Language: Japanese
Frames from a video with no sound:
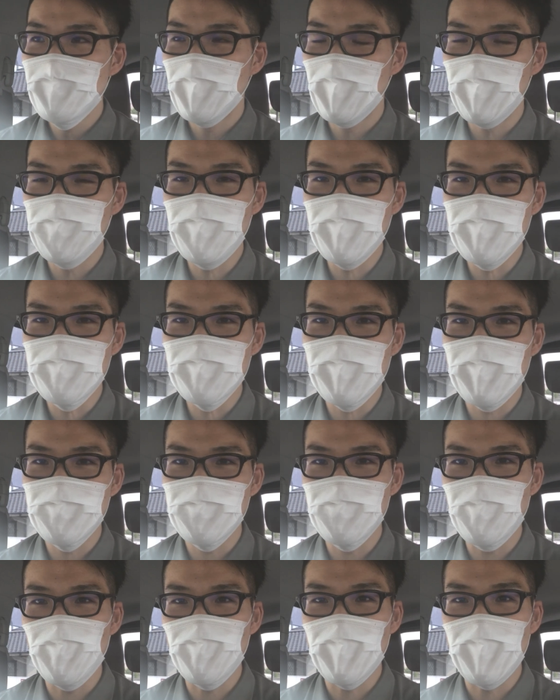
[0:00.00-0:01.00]

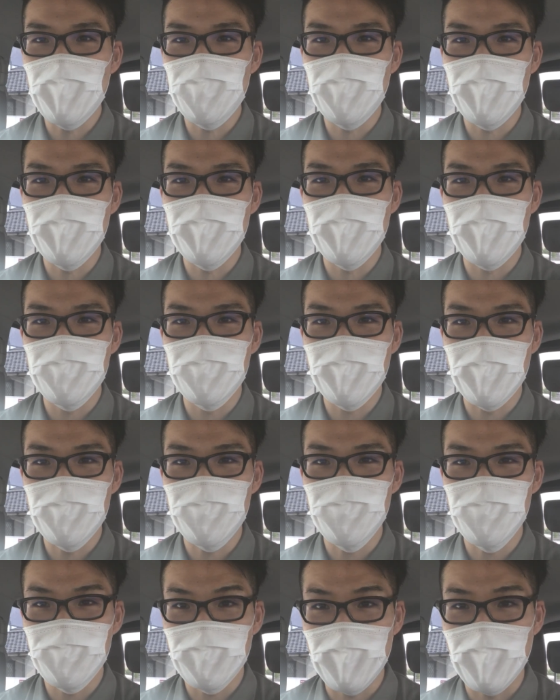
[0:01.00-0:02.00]
アベンジャーズの大ファンである
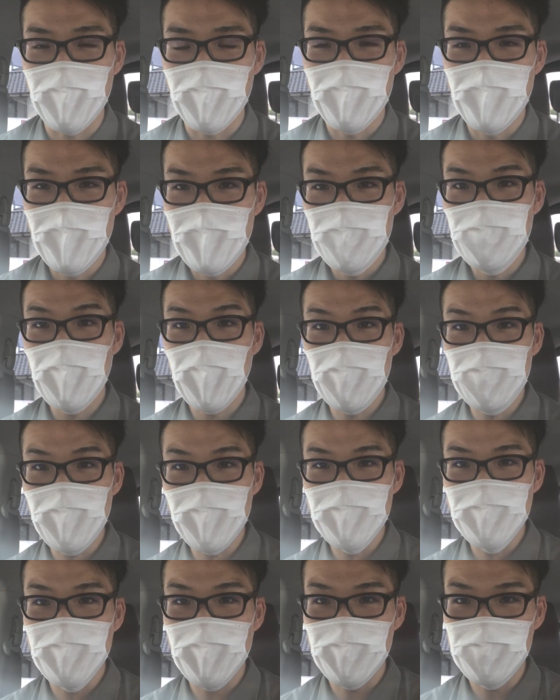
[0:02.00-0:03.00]
彼女が、まあ、
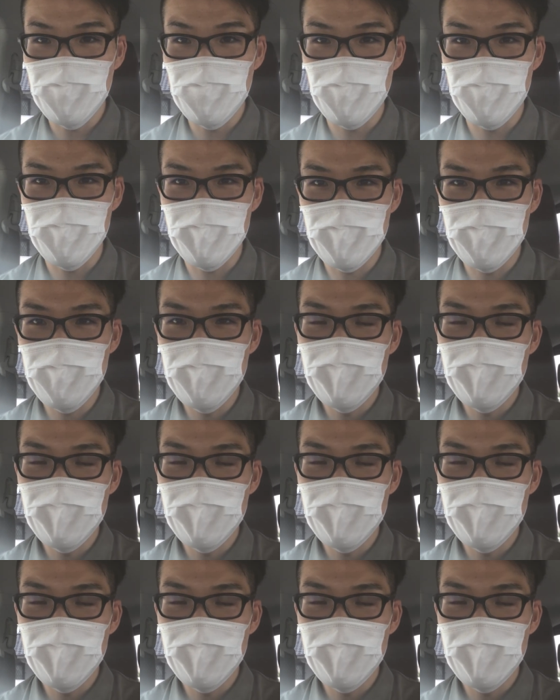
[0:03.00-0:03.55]
アベンジャーズを